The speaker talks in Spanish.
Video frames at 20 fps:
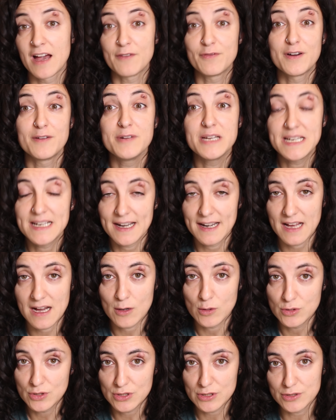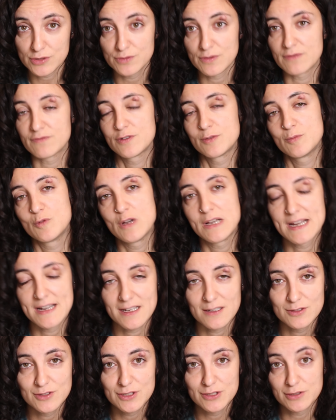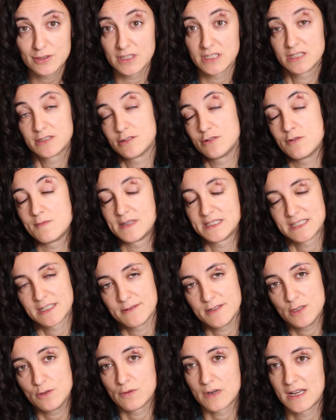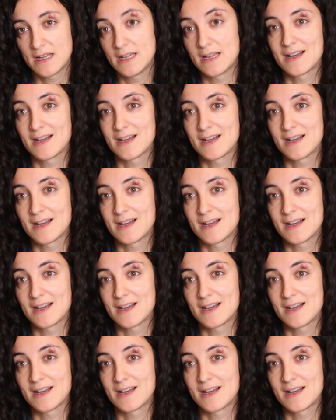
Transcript: fabricar a otros o a formular a otros, que es lo más habitual.